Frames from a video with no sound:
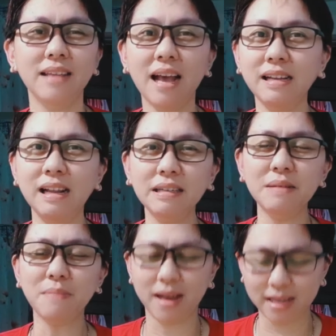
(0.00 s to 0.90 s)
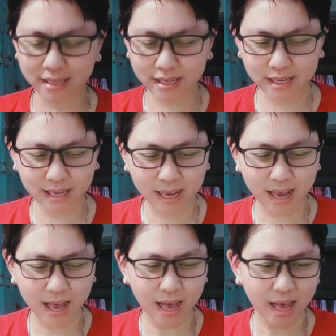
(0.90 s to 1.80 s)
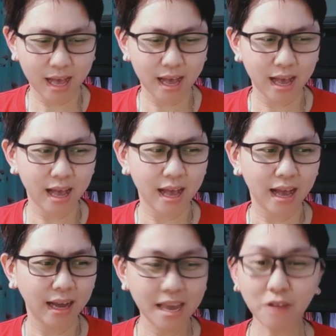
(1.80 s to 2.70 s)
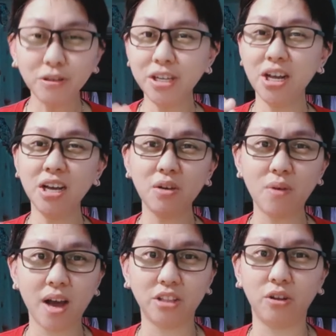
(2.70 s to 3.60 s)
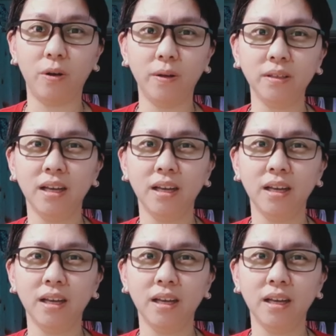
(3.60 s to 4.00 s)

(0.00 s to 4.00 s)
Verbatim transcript: Sa akin lang naman, kaya ko ginagawa to,